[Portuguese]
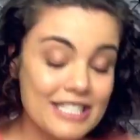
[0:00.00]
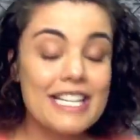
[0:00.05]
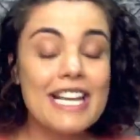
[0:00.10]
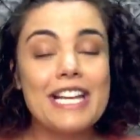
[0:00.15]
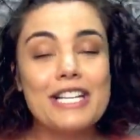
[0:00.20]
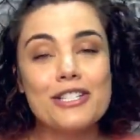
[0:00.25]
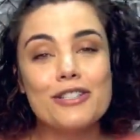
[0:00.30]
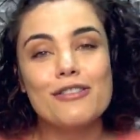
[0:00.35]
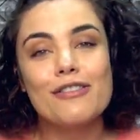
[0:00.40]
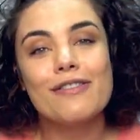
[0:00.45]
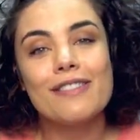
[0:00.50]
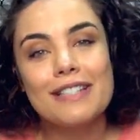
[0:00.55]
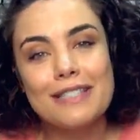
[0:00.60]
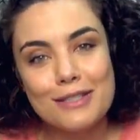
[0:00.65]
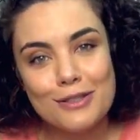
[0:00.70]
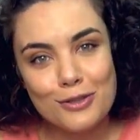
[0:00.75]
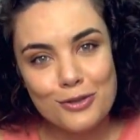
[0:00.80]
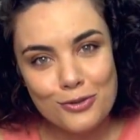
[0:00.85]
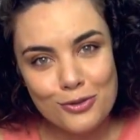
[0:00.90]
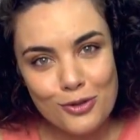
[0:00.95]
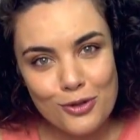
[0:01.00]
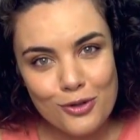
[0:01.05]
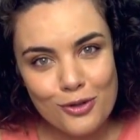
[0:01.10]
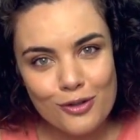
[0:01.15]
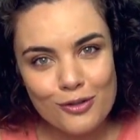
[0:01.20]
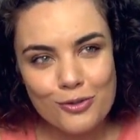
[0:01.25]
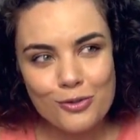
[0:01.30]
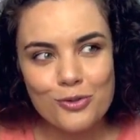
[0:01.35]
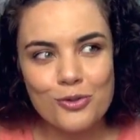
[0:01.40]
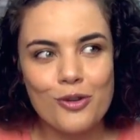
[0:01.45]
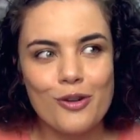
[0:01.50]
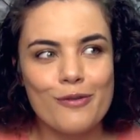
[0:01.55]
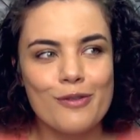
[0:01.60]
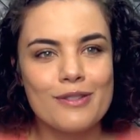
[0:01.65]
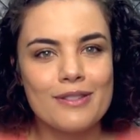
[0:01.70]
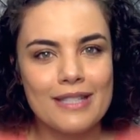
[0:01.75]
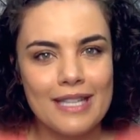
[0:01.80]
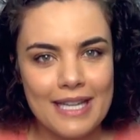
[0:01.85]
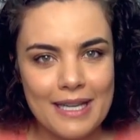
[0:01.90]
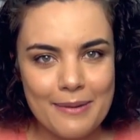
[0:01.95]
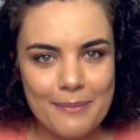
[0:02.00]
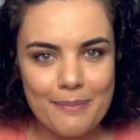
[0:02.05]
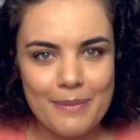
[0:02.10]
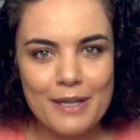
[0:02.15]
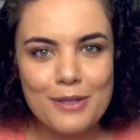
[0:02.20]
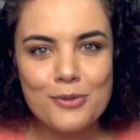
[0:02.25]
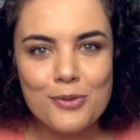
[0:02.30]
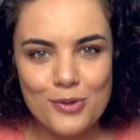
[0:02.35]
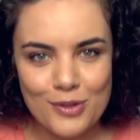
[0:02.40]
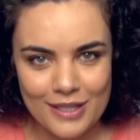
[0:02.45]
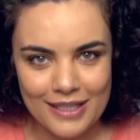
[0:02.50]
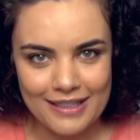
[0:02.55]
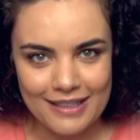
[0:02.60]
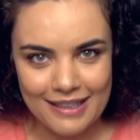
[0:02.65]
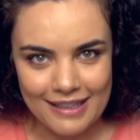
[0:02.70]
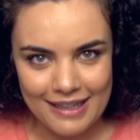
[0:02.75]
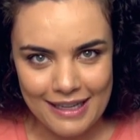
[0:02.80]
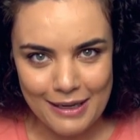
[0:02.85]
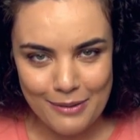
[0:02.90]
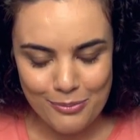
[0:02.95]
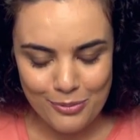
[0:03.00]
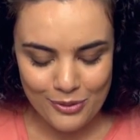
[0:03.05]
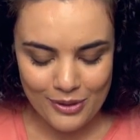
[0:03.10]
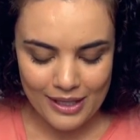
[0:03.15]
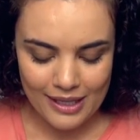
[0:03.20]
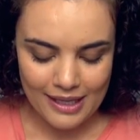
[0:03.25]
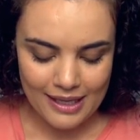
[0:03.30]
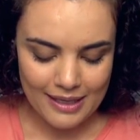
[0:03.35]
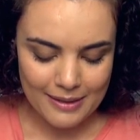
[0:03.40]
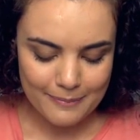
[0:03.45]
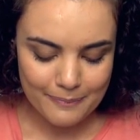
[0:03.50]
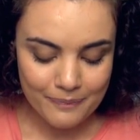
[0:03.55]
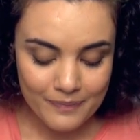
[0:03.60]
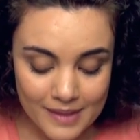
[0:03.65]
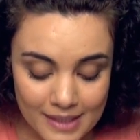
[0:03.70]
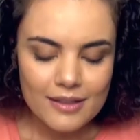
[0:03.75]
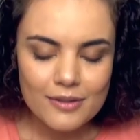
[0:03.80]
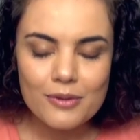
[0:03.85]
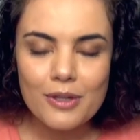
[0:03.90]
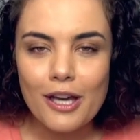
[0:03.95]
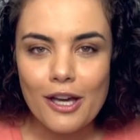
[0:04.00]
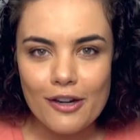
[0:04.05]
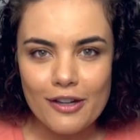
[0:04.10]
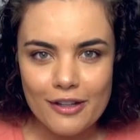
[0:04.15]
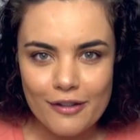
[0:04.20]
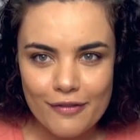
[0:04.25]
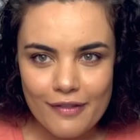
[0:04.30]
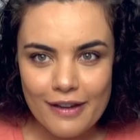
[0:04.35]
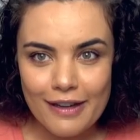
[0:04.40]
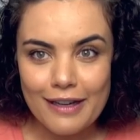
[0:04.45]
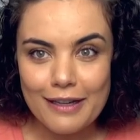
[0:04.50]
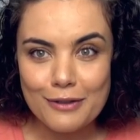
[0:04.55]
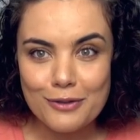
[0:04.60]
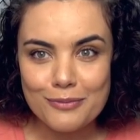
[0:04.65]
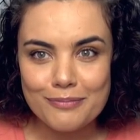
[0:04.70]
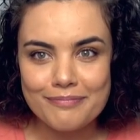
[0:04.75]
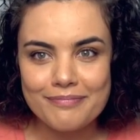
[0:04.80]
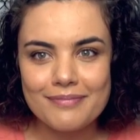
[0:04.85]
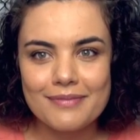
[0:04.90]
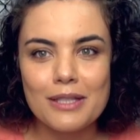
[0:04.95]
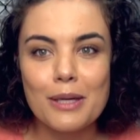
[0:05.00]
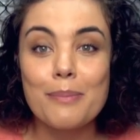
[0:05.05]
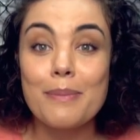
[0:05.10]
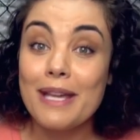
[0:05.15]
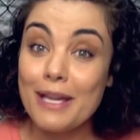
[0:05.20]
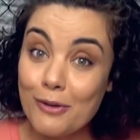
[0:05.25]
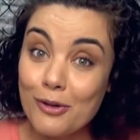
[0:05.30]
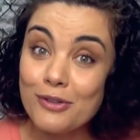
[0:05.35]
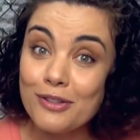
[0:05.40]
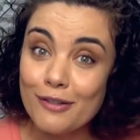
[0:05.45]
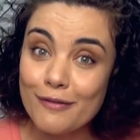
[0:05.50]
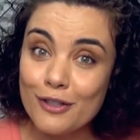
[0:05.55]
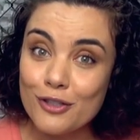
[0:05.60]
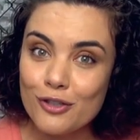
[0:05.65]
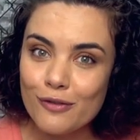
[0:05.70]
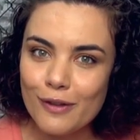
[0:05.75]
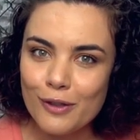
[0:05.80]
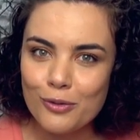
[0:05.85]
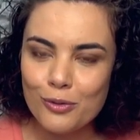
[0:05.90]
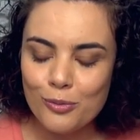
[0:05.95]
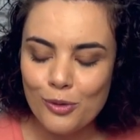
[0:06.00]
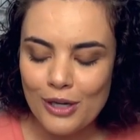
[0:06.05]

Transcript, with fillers: Gente, eu vou falar desse jogo, eu juro que eu vou ser bem sucinta, tá? Porque não quero aqui ficar também outra vez chovendo no